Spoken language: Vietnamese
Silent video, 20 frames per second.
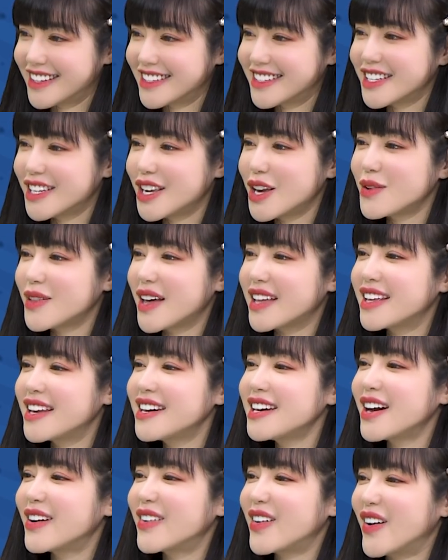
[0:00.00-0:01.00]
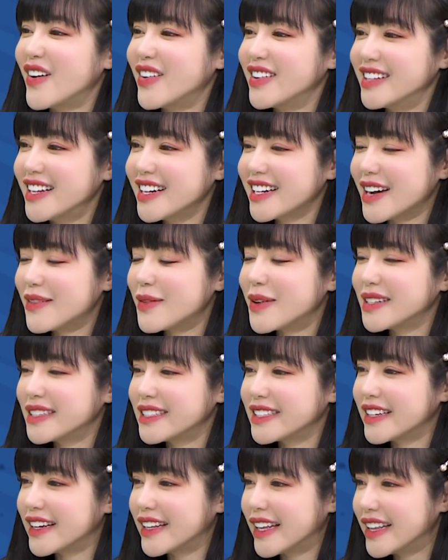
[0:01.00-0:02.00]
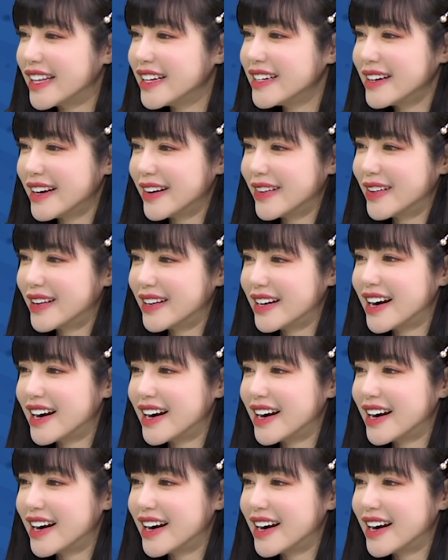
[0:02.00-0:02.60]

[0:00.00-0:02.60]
Skill thả thính đâu rồi? Tất cả mọi skill thả thính đâu rồi?